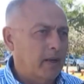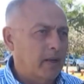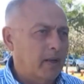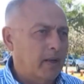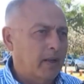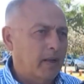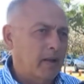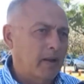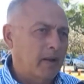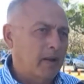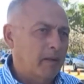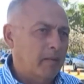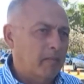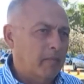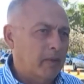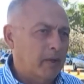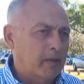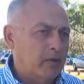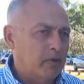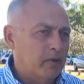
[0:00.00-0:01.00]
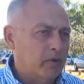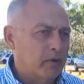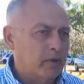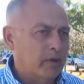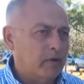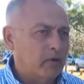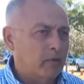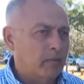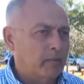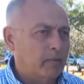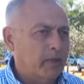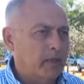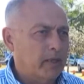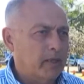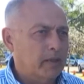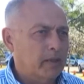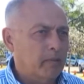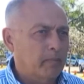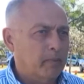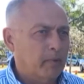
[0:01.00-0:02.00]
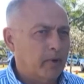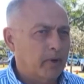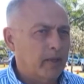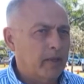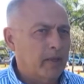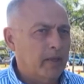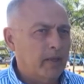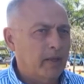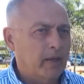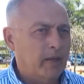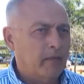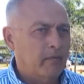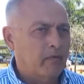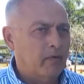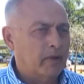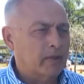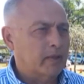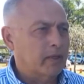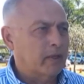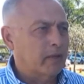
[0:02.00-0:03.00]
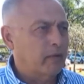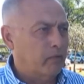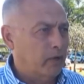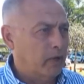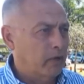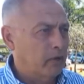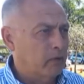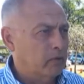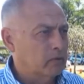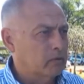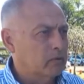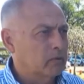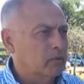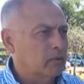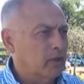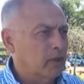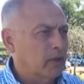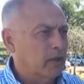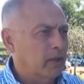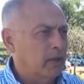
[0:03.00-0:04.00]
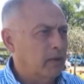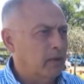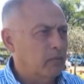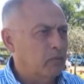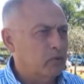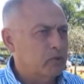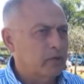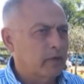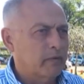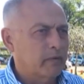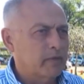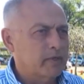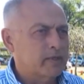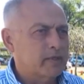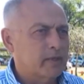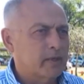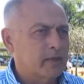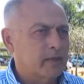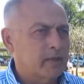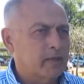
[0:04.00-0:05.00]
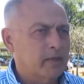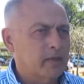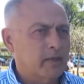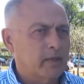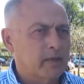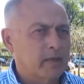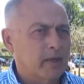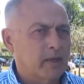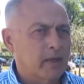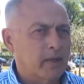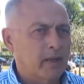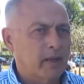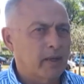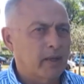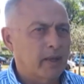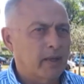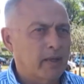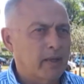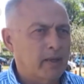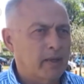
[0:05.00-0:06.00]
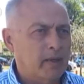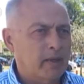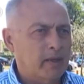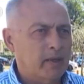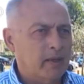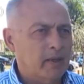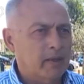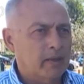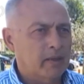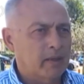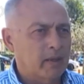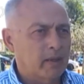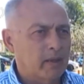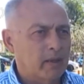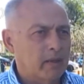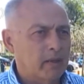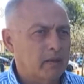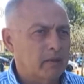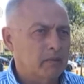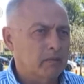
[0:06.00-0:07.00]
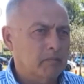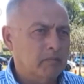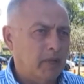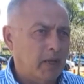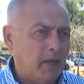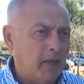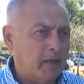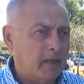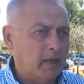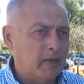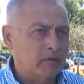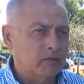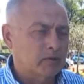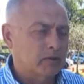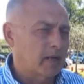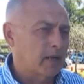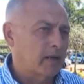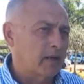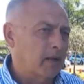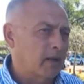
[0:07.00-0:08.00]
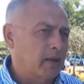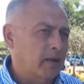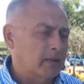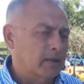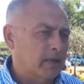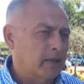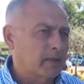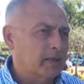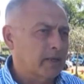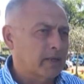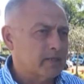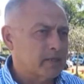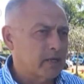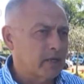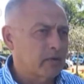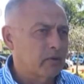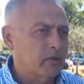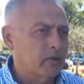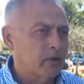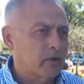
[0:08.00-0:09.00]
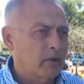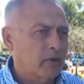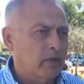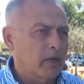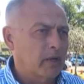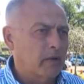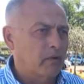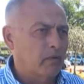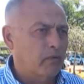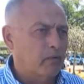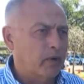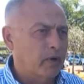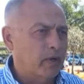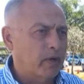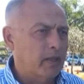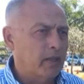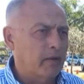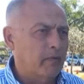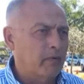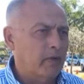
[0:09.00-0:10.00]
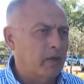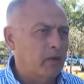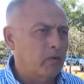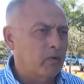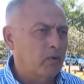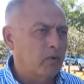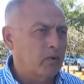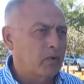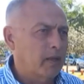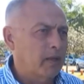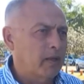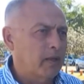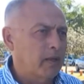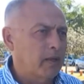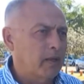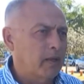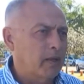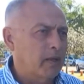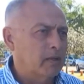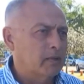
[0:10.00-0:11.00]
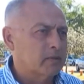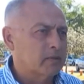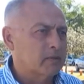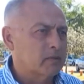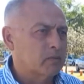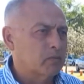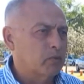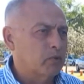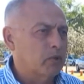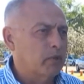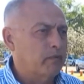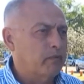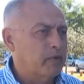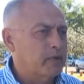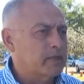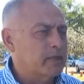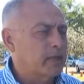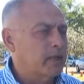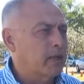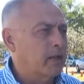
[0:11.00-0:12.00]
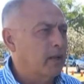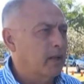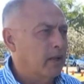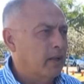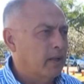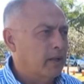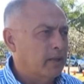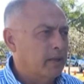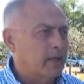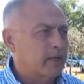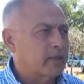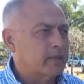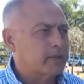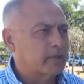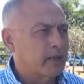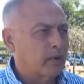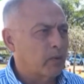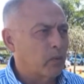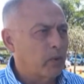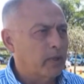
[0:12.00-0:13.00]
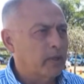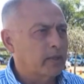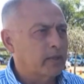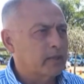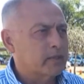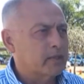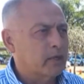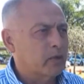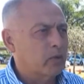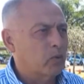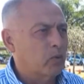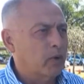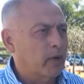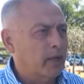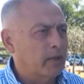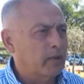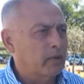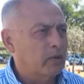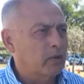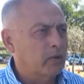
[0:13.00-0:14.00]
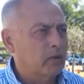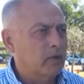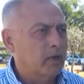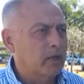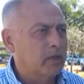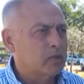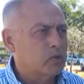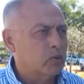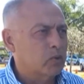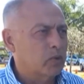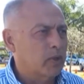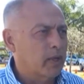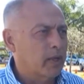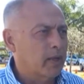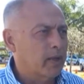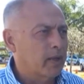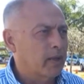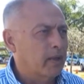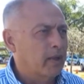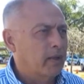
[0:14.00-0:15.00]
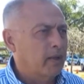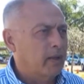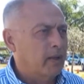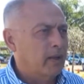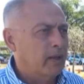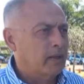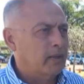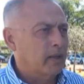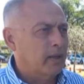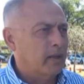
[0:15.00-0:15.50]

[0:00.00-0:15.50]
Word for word: el, mayor inconveniente por ahí es la falta de frenos. Eh, muchas veces este, hay este, ejes, o sea, el, tren trasero que no frena del vehículo y es muy difícil darse cuenta circulando en la ciudad